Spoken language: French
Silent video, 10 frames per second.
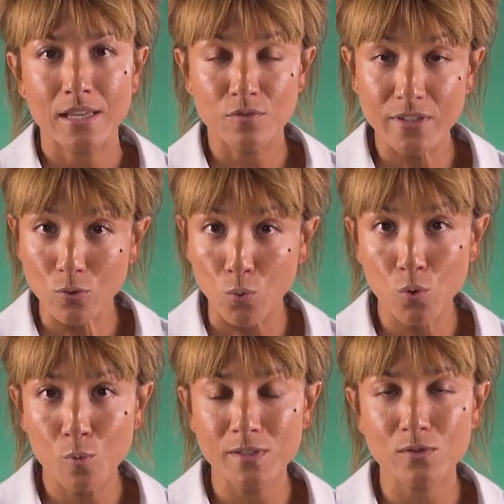in
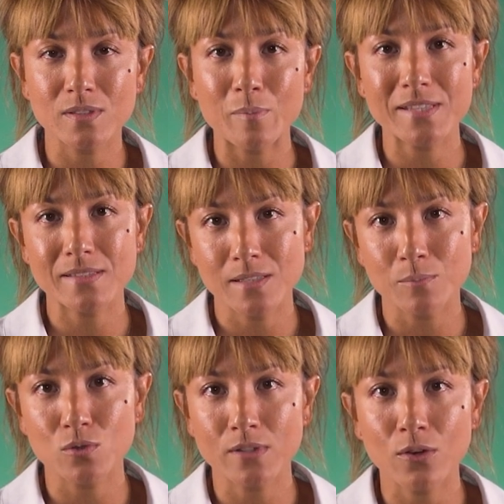vitro parce que c'est pas si
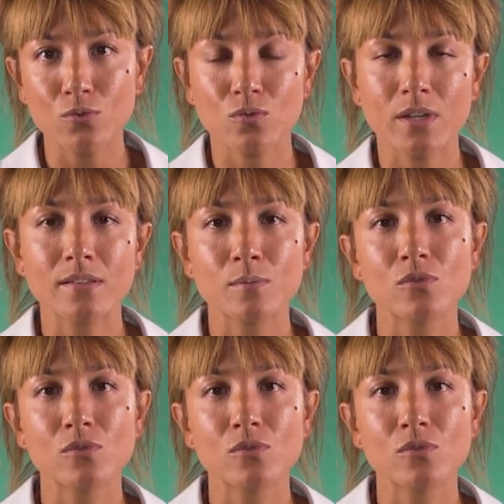simple que ça quand on a été